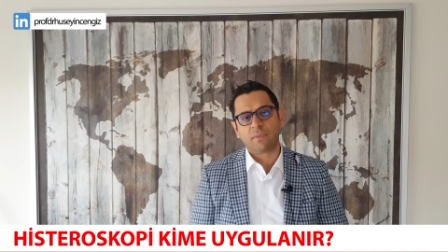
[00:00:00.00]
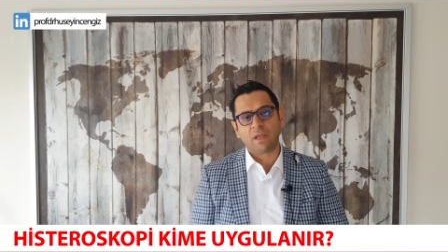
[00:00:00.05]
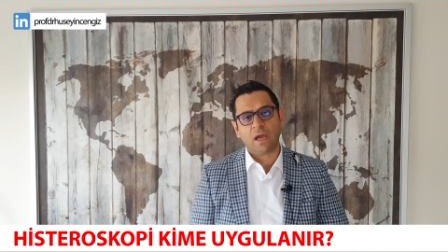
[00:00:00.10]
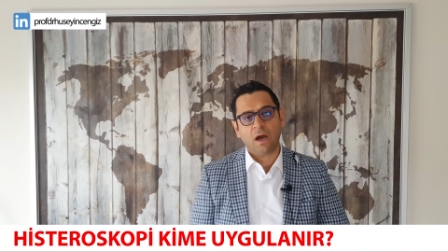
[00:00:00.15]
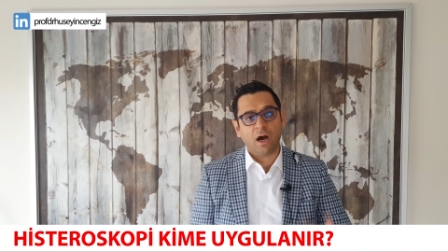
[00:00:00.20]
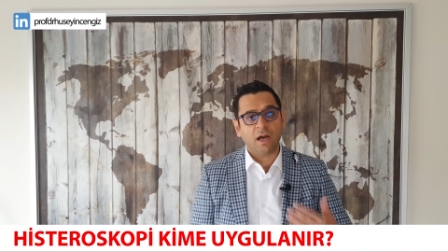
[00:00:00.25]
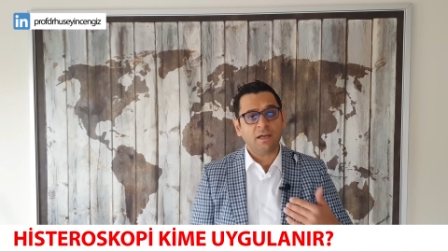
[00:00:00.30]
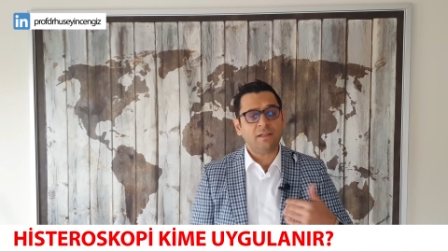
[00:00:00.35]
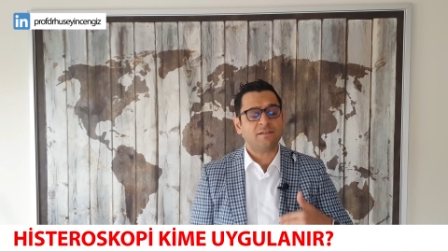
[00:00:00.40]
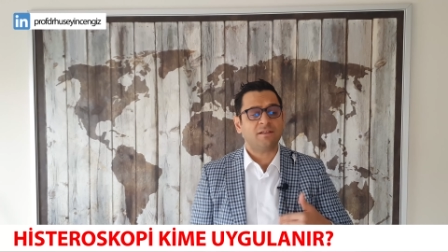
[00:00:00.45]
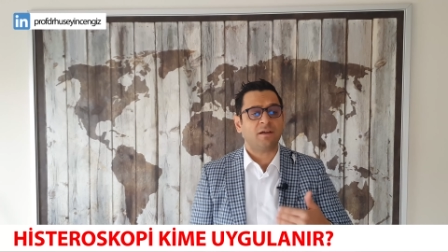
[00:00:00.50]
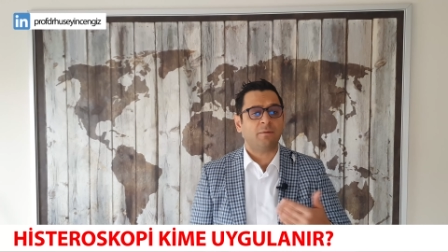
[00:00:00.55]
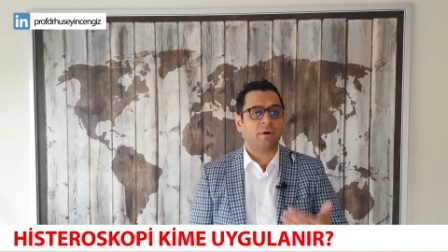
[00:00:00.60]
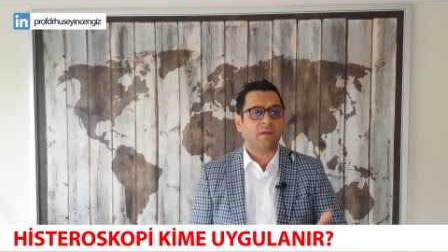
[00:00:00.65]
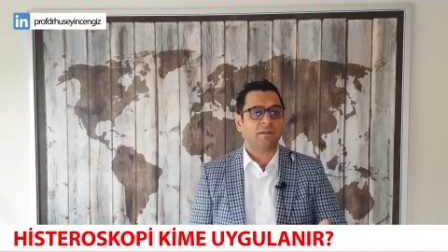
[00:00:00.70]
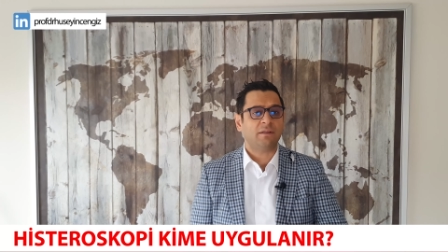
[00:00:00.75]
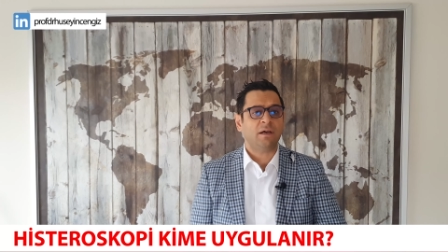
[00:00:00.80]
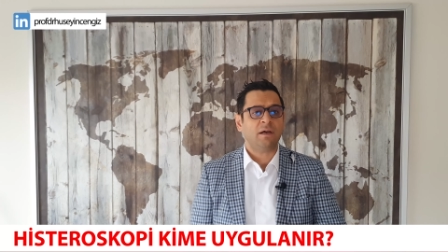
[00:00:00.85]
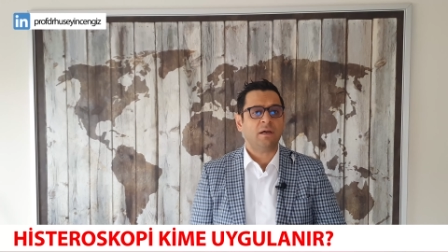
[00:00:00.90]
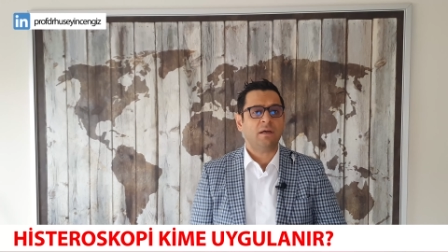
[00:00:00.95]
Aynı
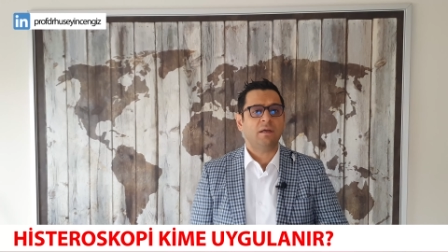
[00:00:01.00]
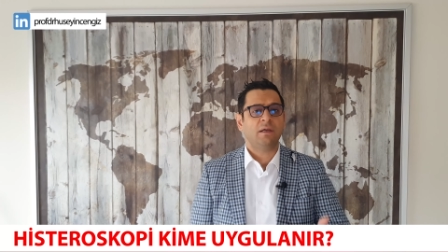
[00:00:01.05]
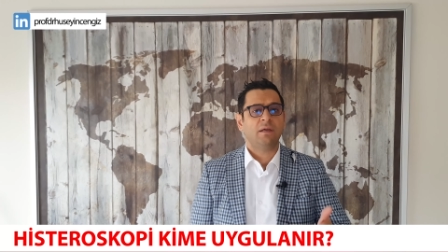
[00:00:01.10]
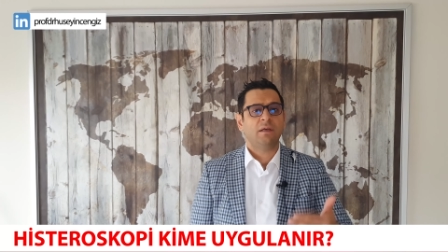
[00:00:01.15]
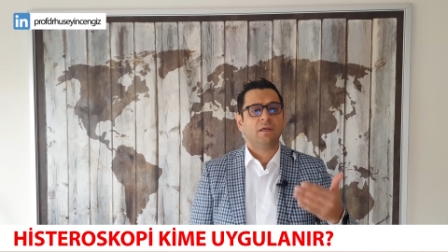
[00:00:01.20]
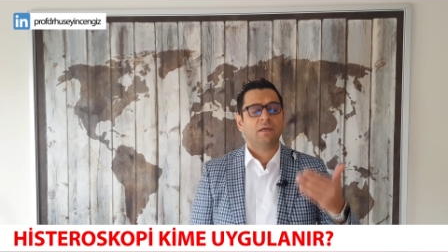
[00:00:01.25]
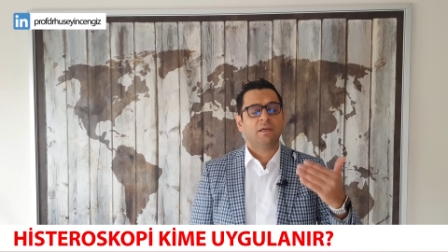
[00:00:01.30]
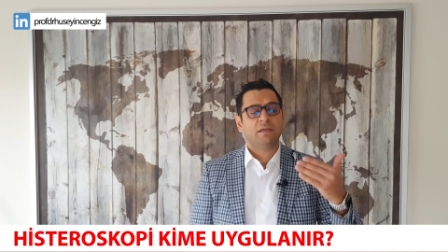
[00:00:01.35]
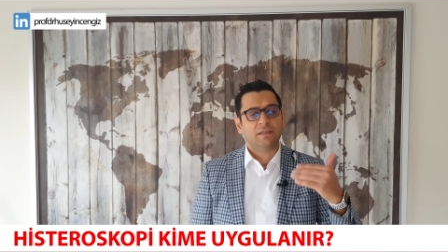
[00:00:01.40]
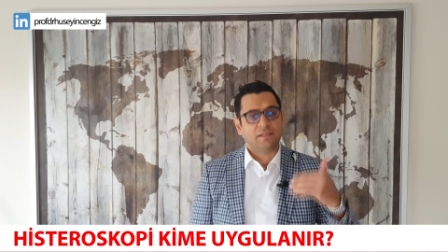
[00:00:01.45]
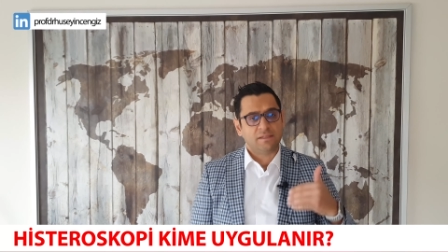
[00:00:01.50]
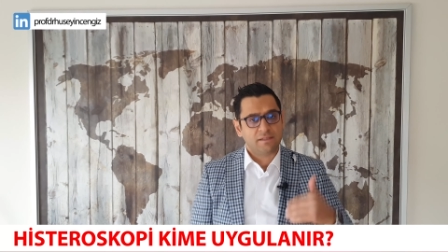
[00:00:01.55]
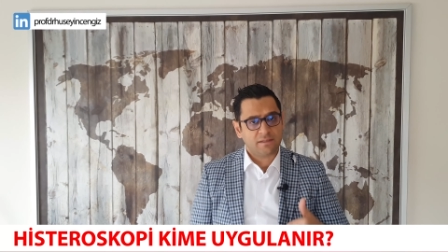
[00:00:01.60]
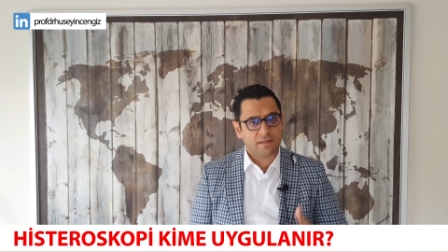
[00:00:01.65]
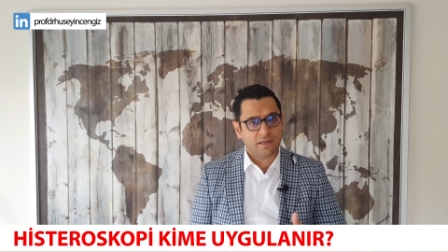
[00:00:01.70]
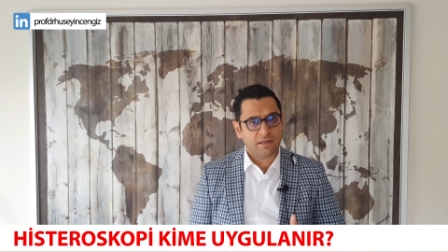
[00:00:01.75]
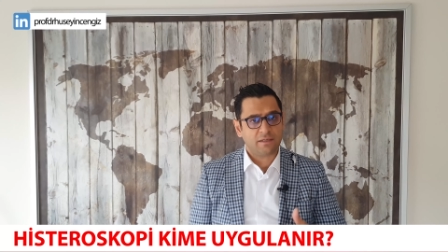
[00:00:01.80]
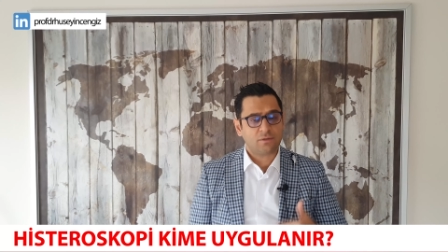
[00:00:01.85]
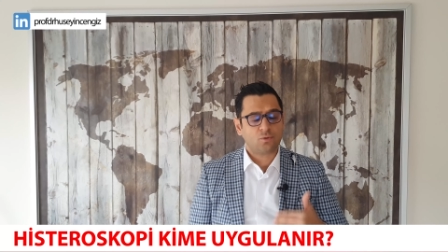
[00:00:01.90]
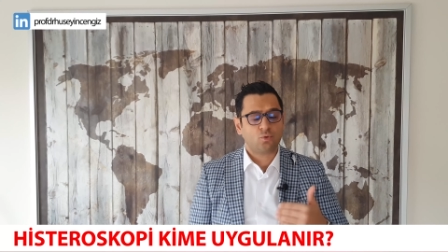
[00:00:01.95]
zamanda
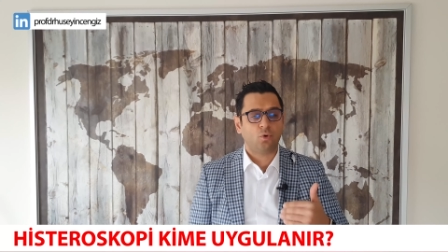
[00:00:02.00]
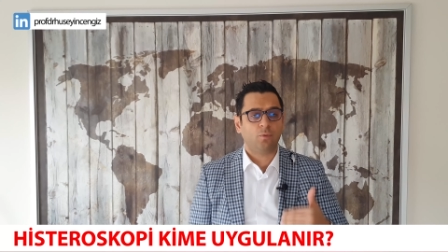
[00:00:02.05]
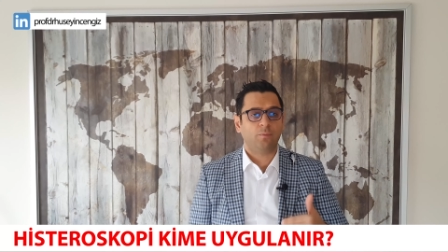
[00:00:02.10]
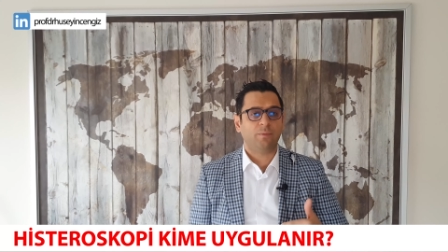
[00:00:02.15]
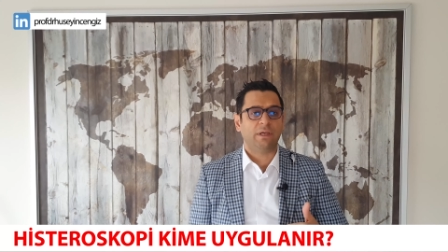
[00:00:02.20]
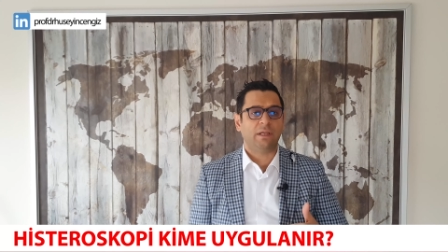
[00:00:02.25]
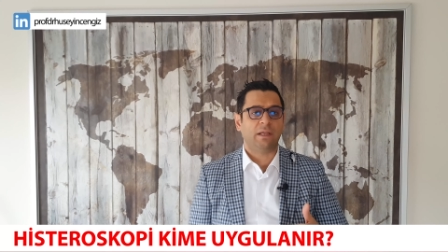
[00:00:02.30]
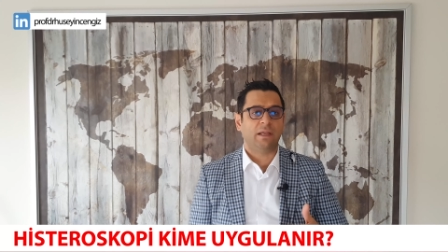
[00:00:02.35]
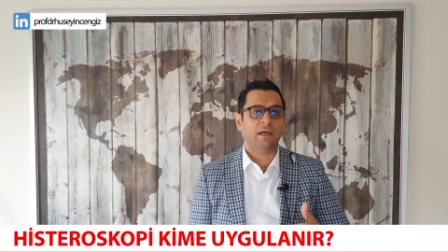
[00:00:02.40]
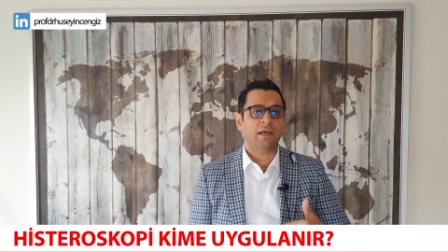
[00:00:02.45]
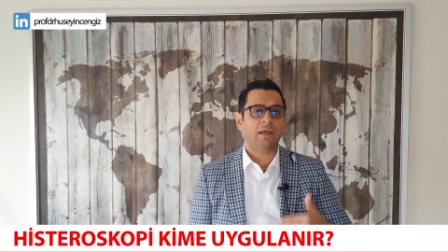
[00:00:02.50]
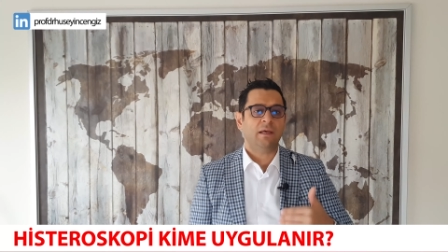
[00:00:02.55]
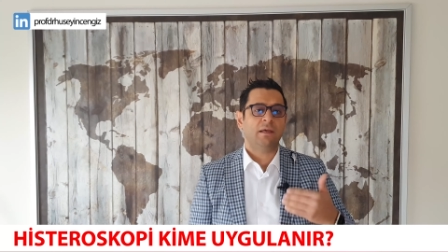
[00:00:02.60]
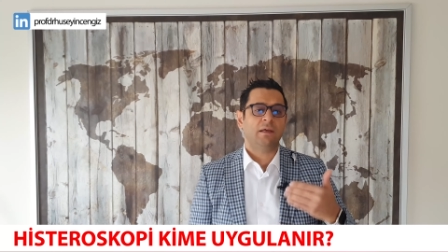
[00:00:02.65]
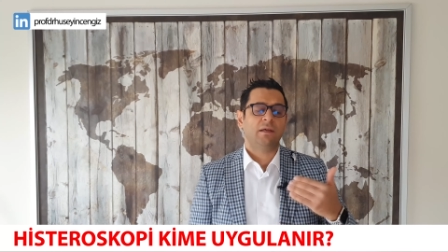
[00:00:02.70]
histereskopi ile